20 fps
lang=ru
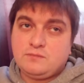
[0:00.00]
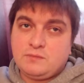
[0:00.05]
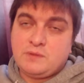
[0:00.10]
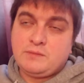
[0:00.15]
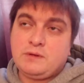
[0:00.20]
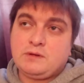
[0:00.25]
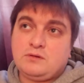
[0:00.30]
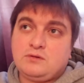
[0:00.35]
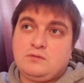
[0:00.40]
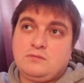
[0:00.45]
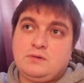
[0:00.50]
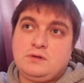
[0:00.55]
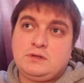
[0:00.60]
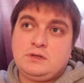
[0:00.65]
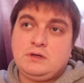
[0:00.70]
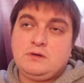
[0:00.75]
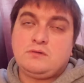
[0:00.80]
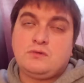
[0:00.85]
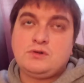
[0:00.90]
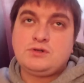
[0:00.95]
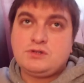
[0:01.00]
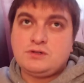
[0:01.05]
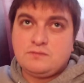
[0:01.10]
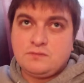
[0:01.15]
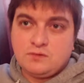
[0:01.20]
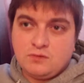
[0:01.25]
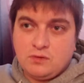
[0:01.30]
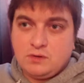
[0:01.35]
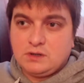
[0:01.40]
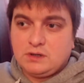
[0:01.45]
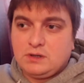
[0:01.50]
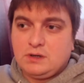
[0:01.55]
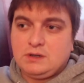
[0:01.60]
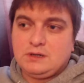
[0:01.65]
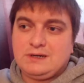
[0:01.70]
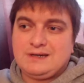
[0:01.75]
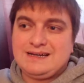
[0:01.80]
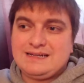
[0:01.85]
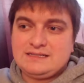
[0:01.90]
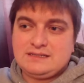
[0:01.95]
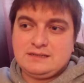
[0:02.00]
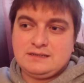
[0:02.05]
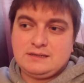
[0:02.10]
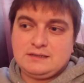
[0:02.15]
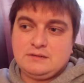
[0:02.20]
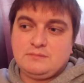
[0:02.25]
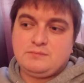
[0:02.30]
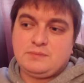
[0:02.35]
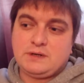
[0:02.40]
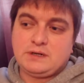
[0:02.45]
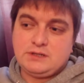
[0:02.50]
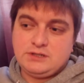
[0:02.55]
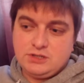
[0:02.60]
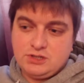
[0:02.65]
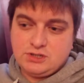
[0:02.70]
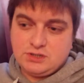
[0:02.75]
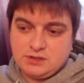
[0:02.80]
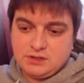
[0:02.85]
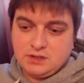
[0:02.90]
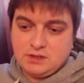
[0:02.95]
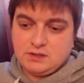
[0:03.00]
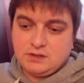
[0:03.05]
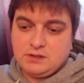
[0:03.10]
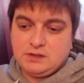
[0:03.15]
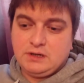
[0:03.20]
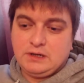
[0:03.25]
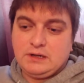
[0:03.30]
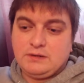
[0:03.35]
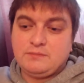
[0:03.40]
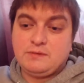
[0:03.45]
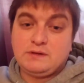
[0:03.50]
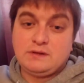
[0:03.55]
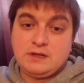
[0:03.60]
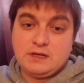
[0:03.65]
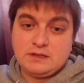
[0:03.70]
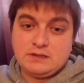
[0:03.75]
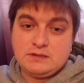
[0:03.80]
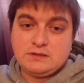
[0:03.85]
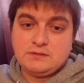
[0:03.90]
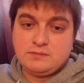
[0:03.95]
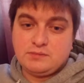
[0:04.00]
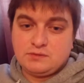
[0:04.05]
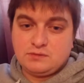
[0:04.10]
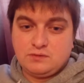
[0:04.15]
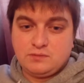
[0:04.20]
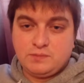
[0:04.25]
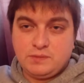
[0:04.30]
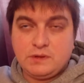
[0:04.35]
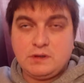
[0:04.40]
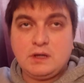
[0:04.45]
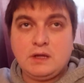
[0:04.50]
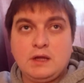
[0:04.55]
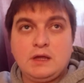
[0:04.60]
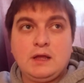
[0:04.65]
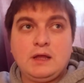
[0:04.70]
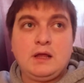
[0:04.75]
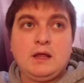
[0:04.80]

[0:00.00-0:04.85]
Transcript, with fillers: момент номер три, очень много разных практических рекомендаций поступило